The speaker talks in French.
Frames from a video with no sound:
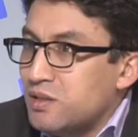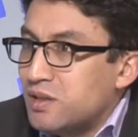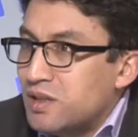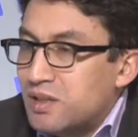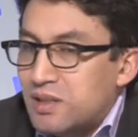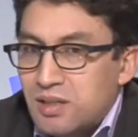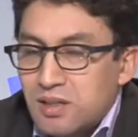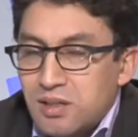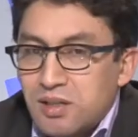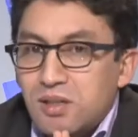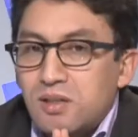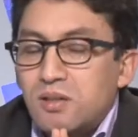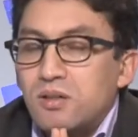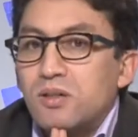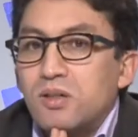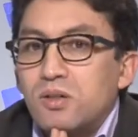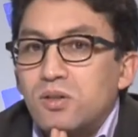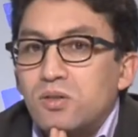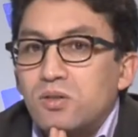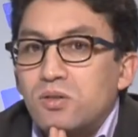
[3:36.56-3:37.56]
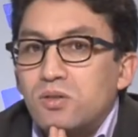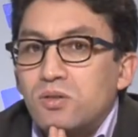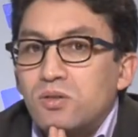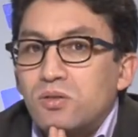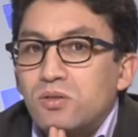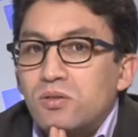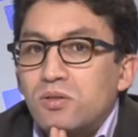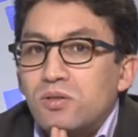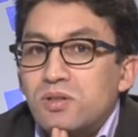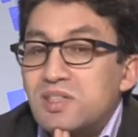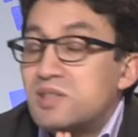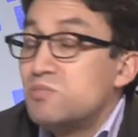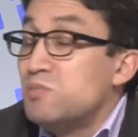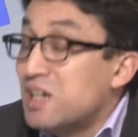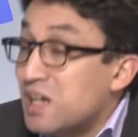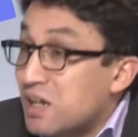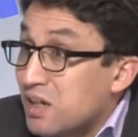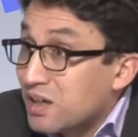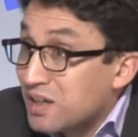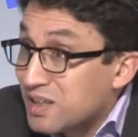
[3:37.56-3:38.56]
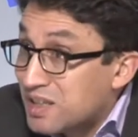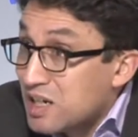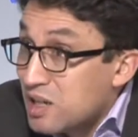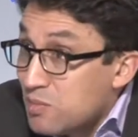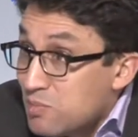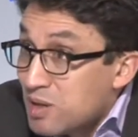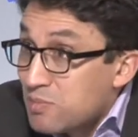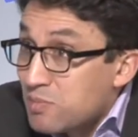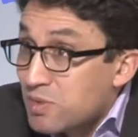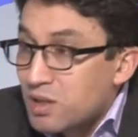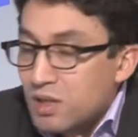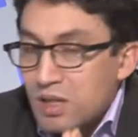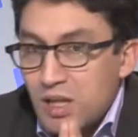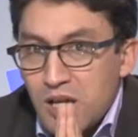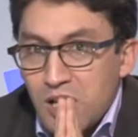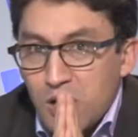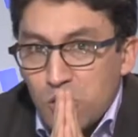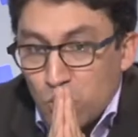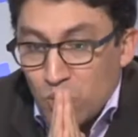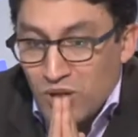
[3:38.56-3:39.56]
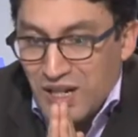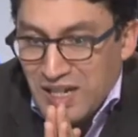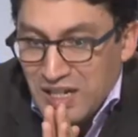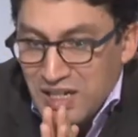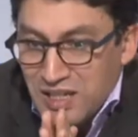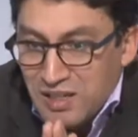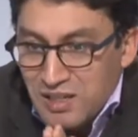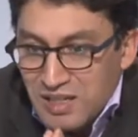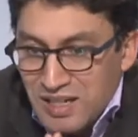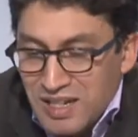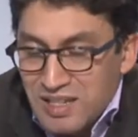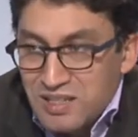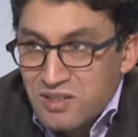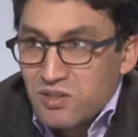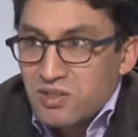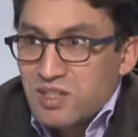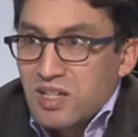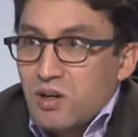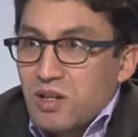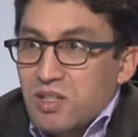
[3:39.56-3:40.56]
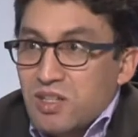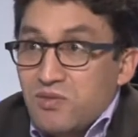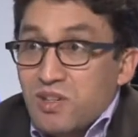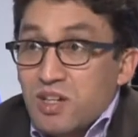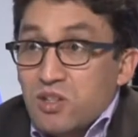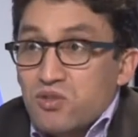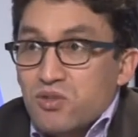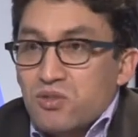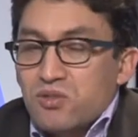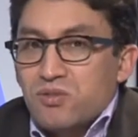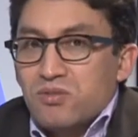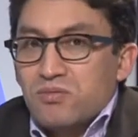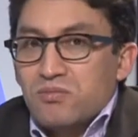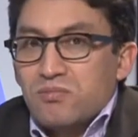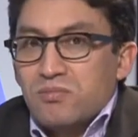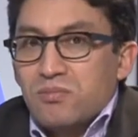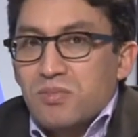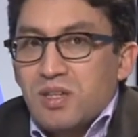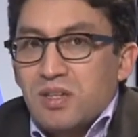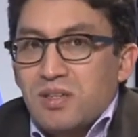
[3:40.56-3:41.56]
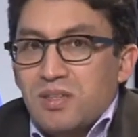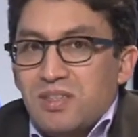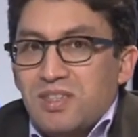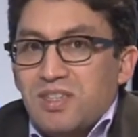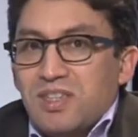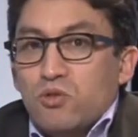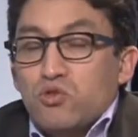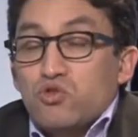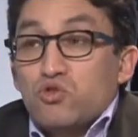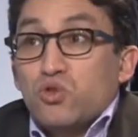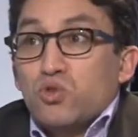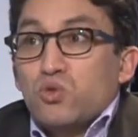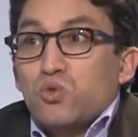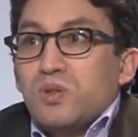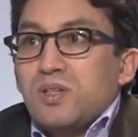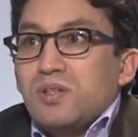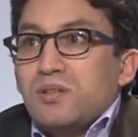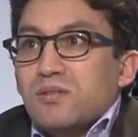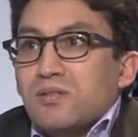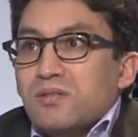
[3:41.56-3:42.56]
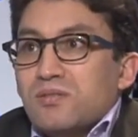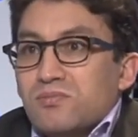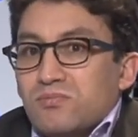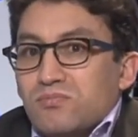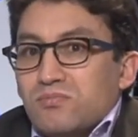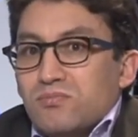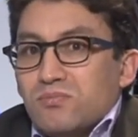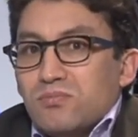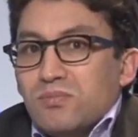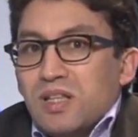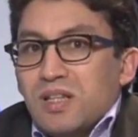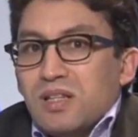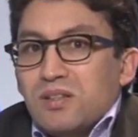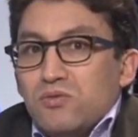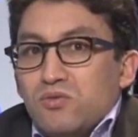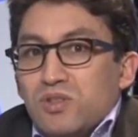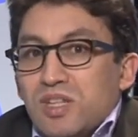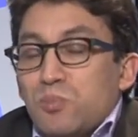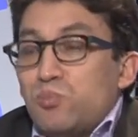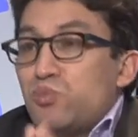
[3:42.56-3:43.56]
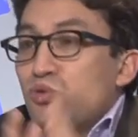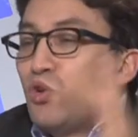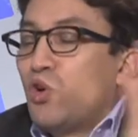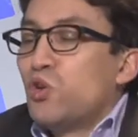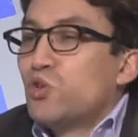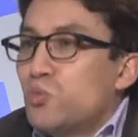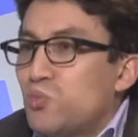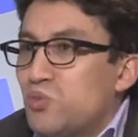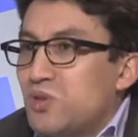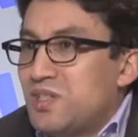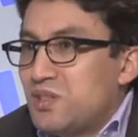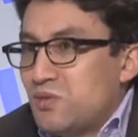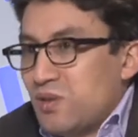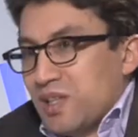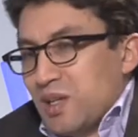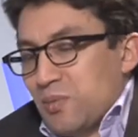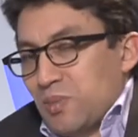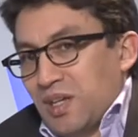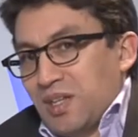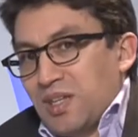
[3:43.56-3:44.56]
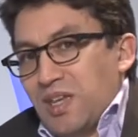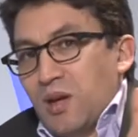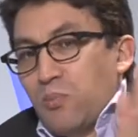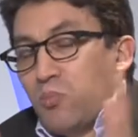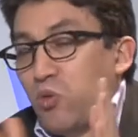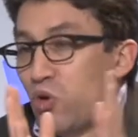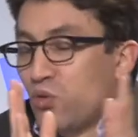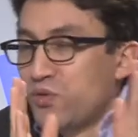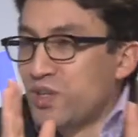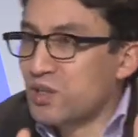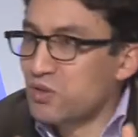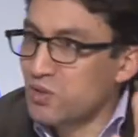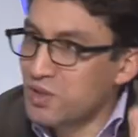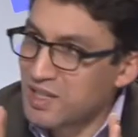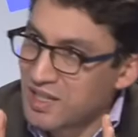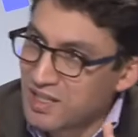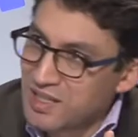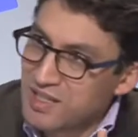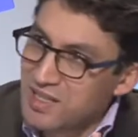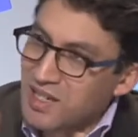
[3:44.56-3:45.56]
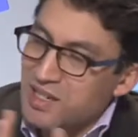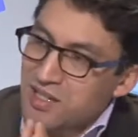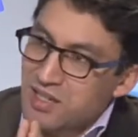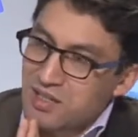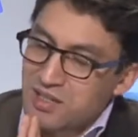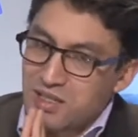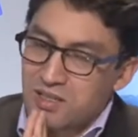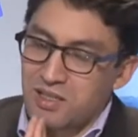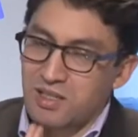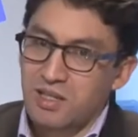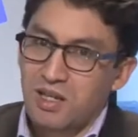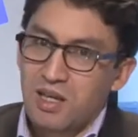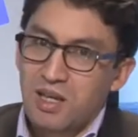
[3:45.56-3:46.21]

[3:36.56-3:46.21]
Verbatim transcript: étaient similaires, étaient les mêmes. Donc l'essentiel de la divergence, qui est aujourd'hui euh, une des plus grandes depuis l'histoire d'après-guerre, provient de ces dix dernières années